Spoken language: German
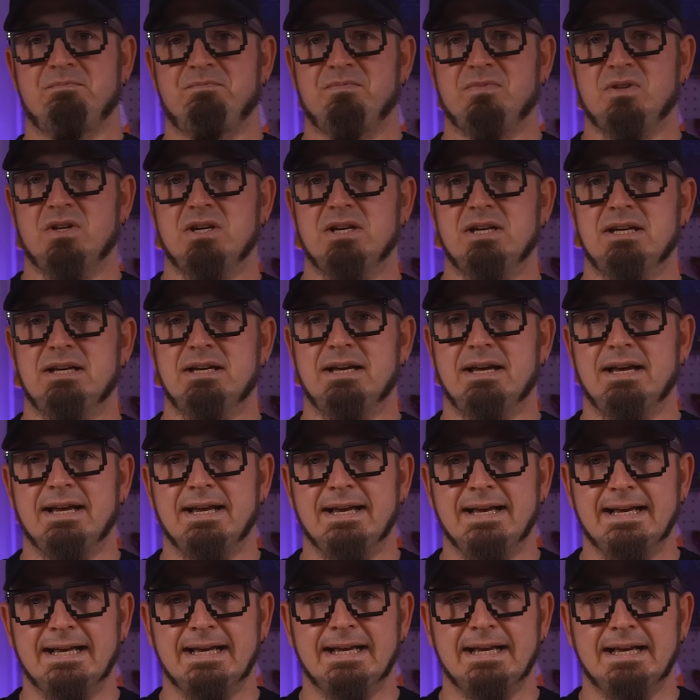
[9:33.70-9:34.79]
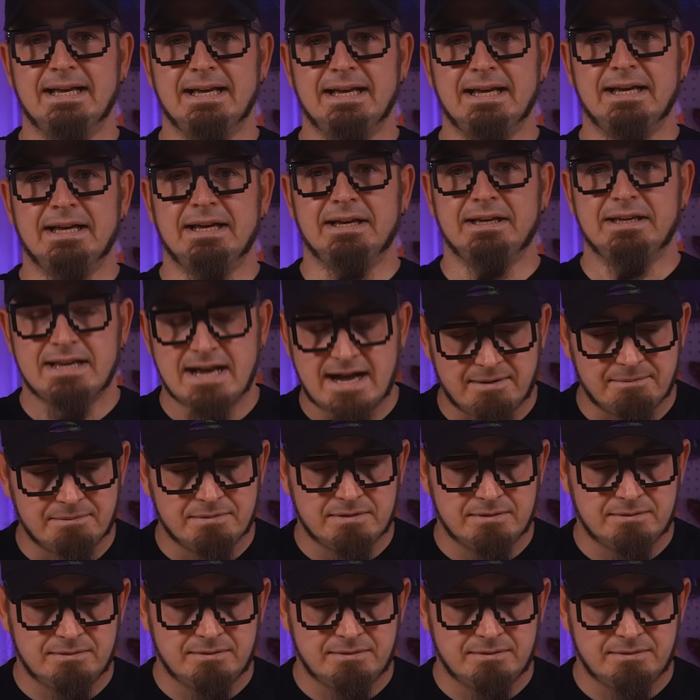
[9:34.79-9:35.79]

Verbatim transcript: Schreibt mal, was ihr davon haltet in die Kommentare. Ja.